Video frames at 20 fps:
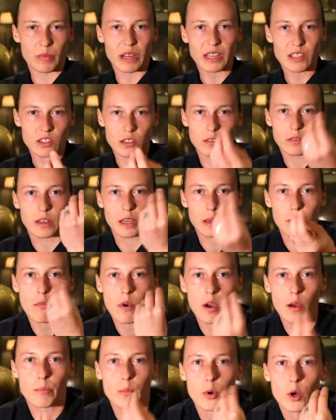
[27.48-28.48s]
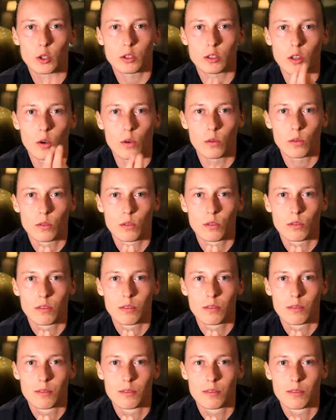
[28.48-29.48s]
match est vraiment important.
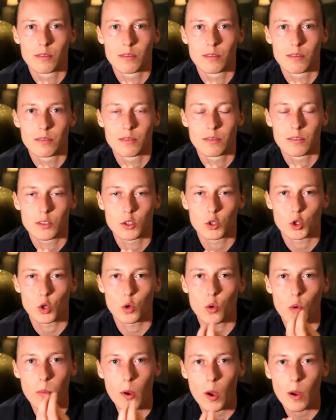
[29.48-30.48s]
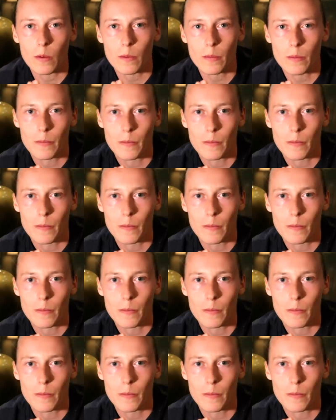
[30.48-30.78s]
Tu comprends